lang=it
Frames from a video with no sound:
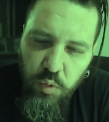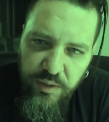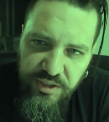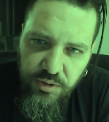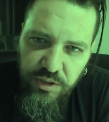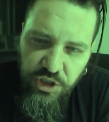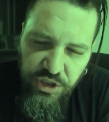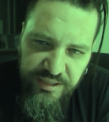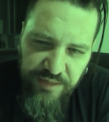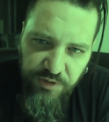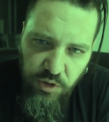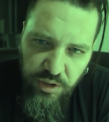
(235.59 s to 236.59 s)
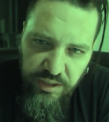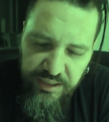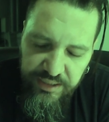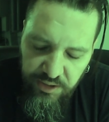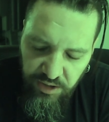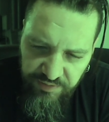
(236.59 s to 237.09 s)
Questo dice Salvador
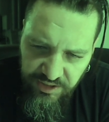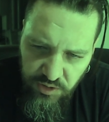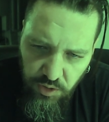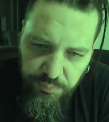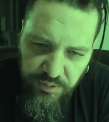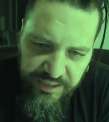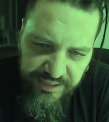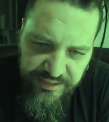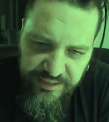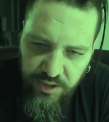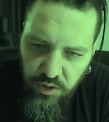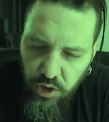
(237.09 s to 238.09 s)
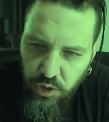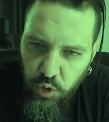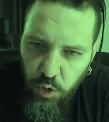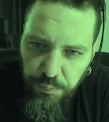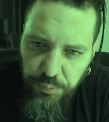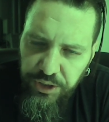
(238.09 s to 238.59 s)
di Oliver Stone, potete essere
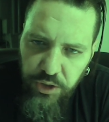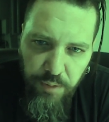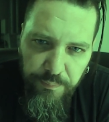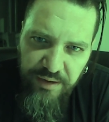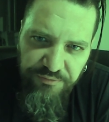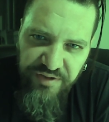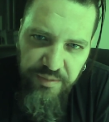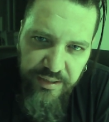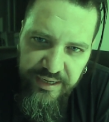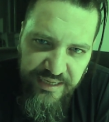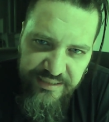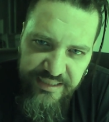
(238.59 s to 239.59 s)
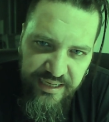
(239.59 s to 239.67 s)
d'accordo oppure oppure no, ma il film resta